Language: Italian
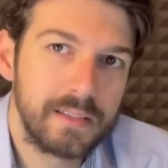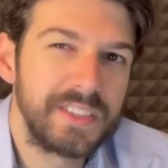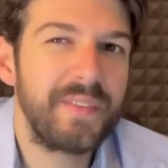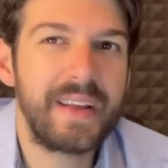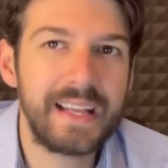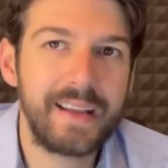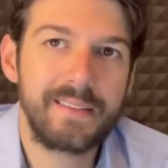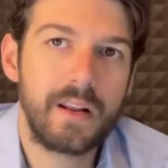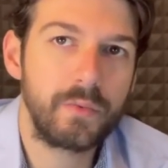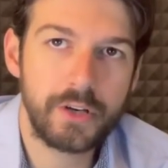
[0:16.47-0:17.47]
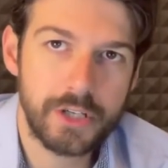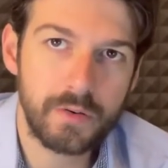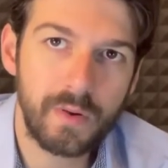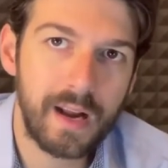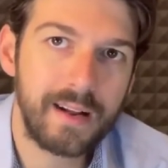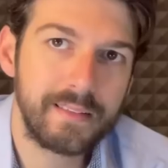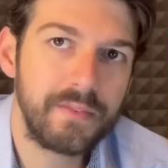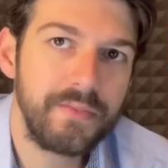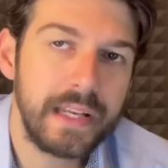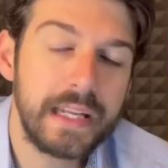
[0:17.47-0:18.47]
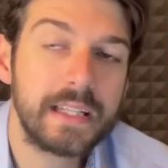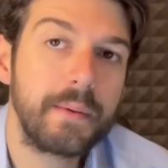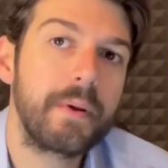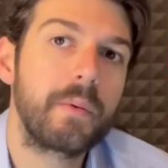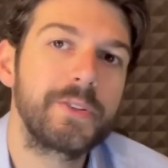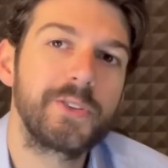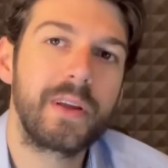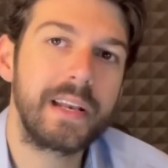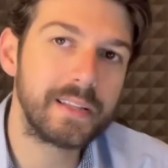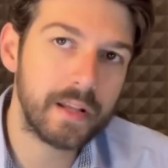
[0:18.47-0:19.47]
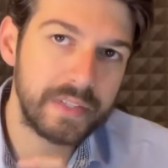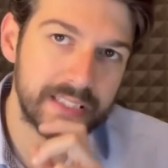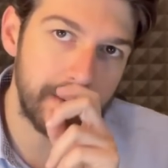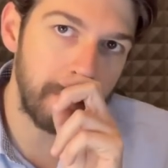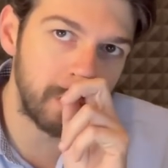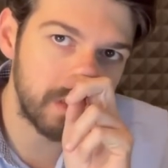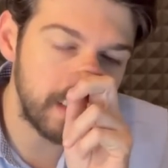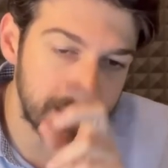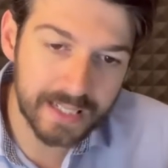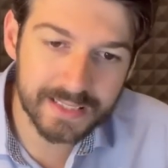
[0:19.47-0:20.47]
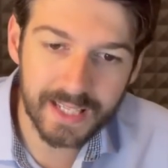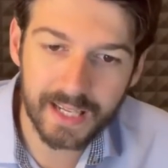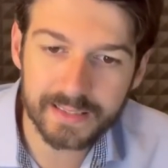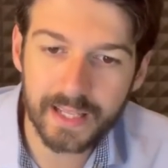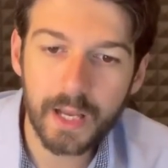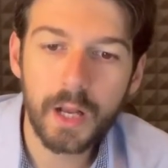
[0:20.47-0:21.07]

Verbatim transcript: Si vede che tra i due c'è un grande feeling ed è per questo che l'intervista è molto interessante.